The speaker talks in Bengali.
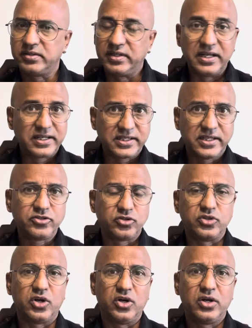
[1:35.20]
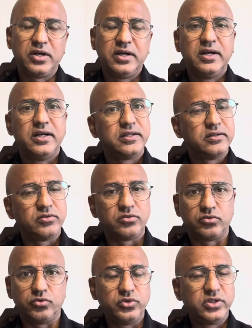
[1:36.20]
ইলেকশন যদি হয়
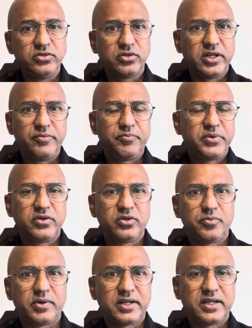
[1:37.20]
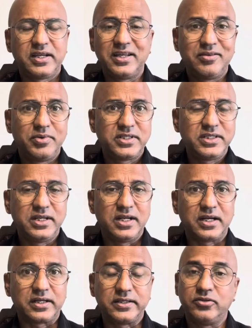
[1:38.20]
দুই তিনজন এমপি হতে পারে এর বেশি
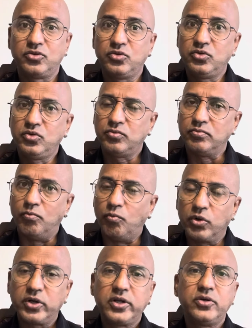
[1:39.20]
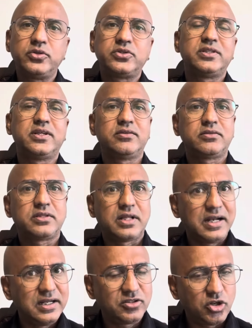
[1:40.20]
না কিন্তু মনে হচ্ছে যেন
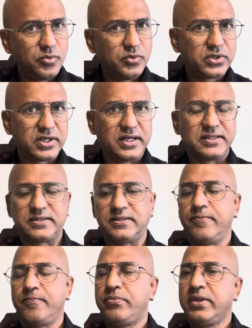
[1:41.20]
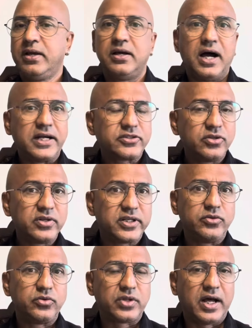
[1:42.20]
তারাই ক্ষমতায় আছে আসলে
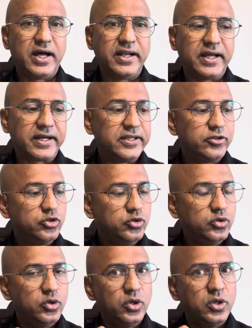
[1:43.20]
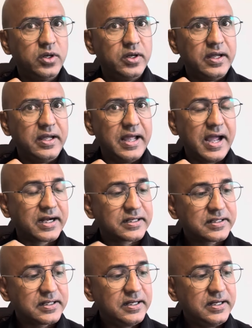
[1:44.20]
কিন্তু তা না কিন্তু
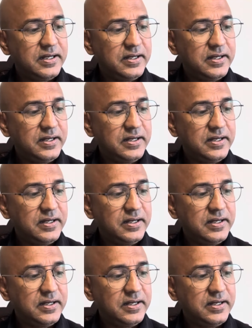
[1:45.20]
একটা